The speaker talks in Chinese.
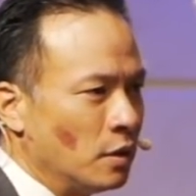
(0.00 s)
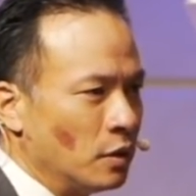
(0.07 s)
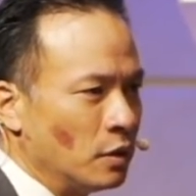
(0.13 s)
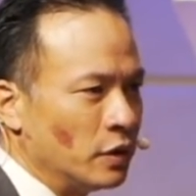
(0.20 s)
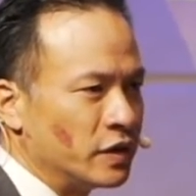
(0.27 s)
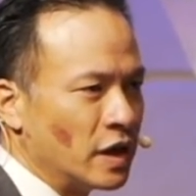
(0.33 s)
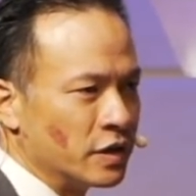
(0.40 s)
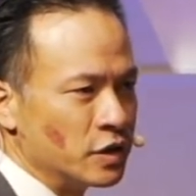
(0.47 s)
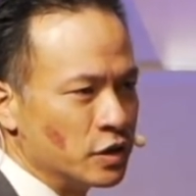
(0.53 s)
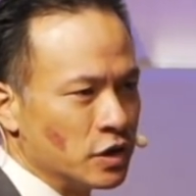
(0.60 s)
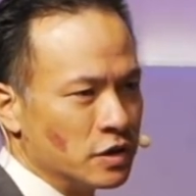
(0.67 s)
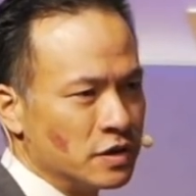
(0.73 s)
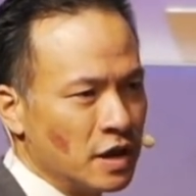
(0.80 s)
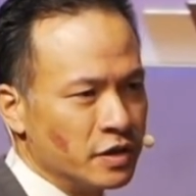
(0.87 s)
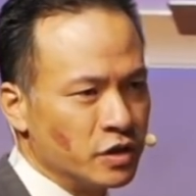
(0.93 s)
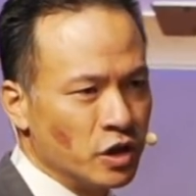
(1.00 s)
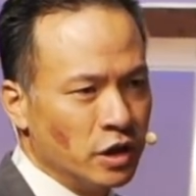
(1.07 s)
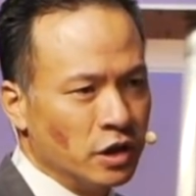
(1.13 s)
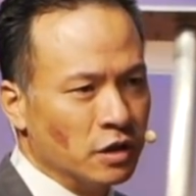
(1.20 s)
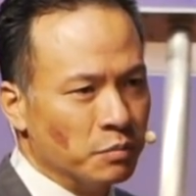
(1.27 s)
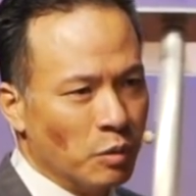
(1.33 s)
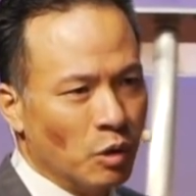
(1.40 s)
我相信神在这
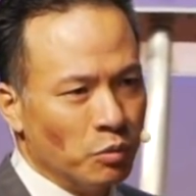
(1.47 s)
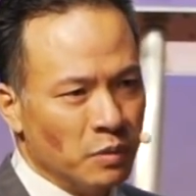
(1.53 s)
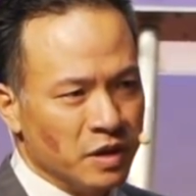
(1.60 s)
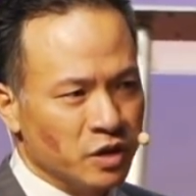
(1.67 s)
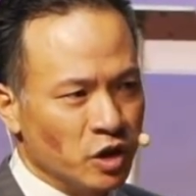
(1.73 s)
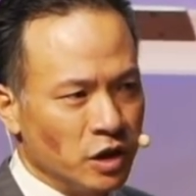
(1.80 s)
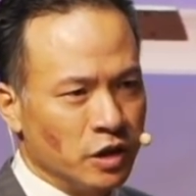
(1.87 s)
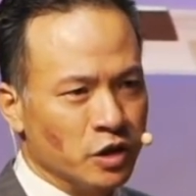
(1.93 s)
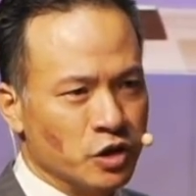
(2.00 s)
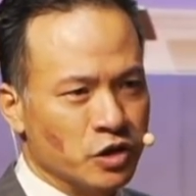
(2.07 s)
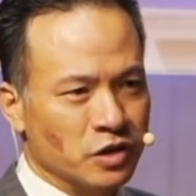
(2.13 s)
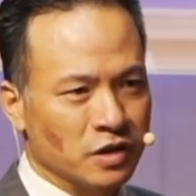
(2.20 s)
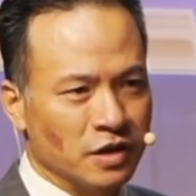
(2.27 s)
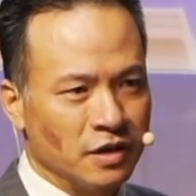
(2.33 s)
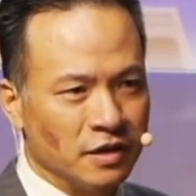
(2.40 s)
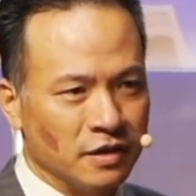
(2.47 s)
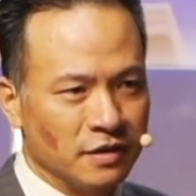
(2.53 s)
一个 moment， 这一个时刻，